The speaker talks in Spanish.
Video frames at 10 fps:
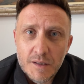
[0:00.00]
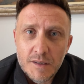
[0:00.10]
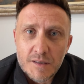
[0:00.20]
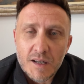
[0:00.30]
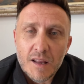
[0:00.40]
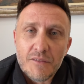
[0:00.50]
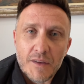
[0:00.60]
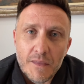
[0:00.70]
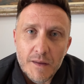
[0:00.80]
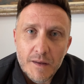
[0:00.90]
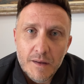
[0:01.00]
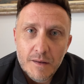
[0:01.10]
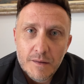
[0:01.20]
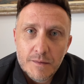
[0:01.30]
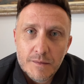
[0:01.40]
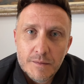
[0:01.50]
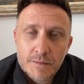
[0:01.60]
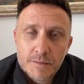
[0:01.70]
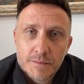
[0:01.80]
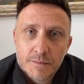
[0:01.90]
y se le defiende.
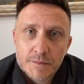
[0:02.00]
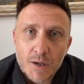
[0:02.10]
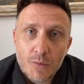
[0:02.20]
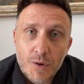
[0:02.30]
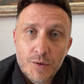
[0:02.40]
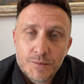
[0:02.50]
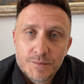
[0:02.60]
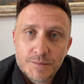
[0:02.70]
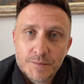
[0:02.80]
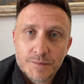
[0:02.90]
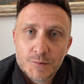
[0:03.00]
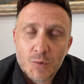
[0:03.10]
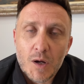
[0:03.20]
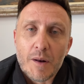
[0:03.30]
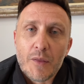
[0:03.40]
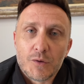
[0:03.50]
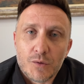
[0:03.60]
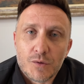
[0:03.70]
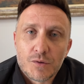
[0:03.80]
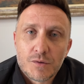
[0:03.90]
¿De acuerdo? Un abrazo a
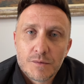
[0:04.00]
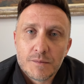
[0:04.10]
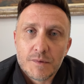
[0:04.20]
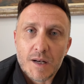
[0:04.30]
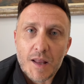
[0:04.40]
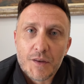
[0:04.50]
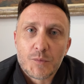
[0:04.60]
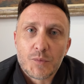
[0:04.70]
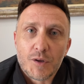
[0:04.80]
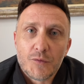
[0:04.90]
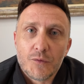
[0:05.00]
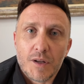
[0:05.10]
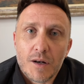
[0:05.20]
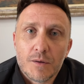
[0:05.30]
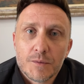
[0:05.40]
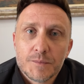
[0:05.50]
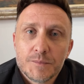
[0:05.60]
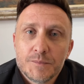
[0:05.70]
todos. Gracias por difundirlo.